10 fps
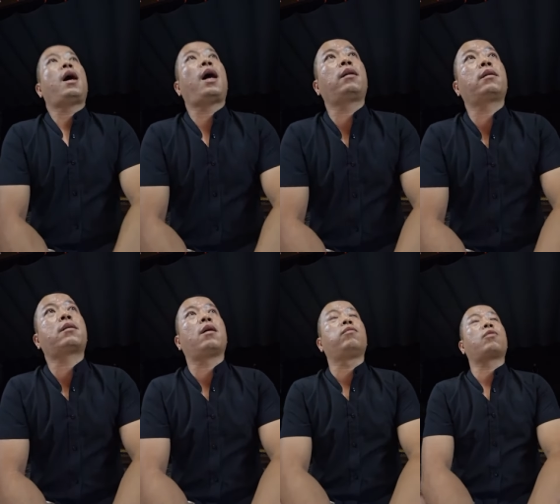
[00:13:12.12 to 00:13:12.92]
ăn
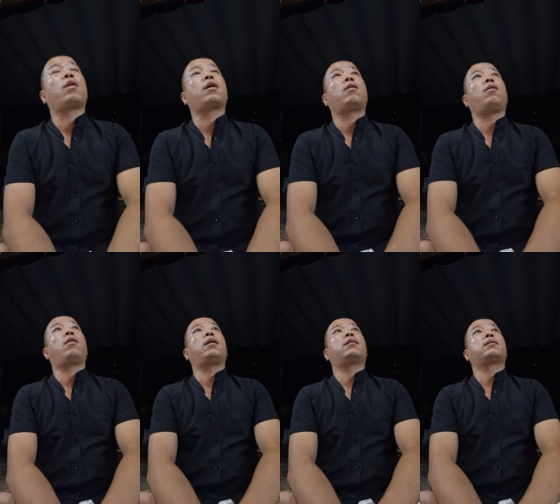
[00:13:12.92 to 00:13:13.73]
không nói
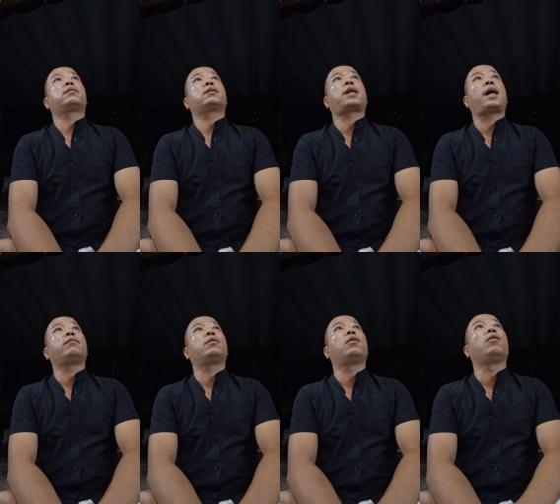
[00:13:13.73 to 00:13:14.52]
có
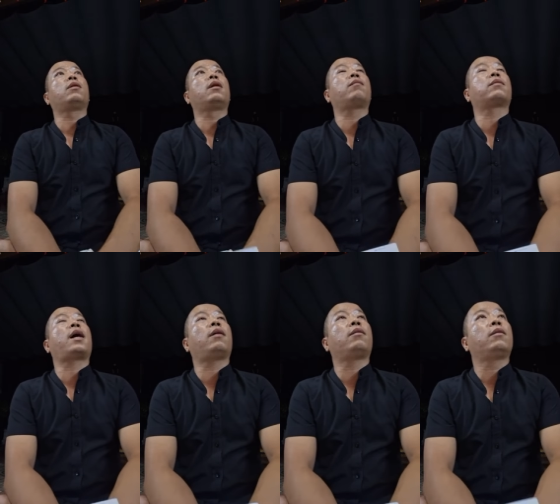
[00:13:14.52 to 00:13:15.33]
sàm ngôn lộng
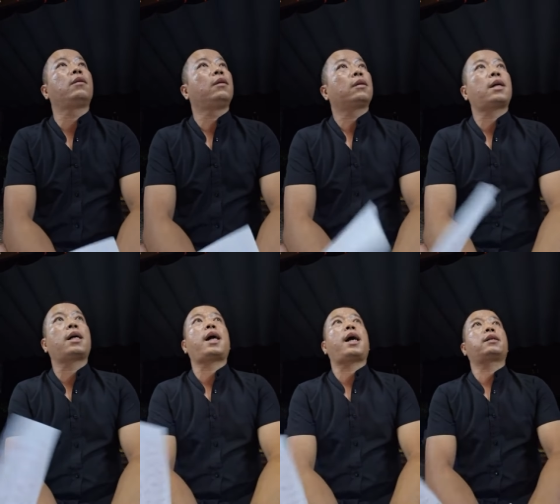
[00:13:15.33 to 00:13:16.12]
đạo
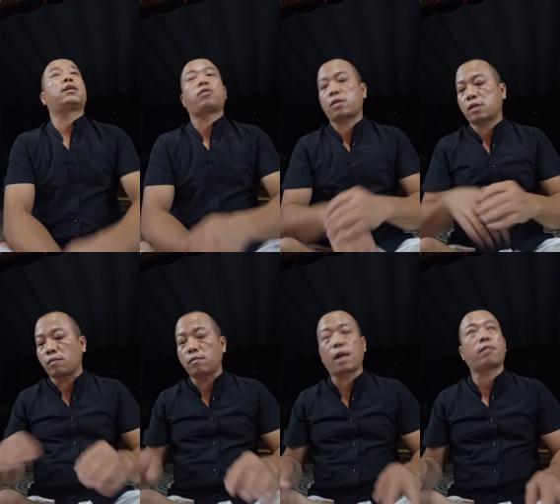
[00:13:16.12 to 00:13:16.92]
các ngài sẽ cho
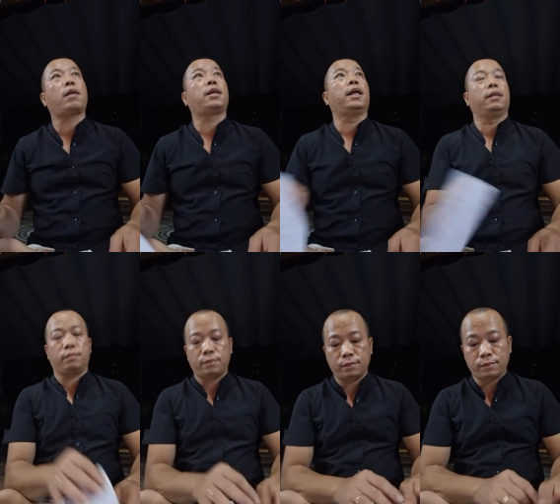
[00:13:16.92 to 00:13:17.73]
chống mắt mà nhìn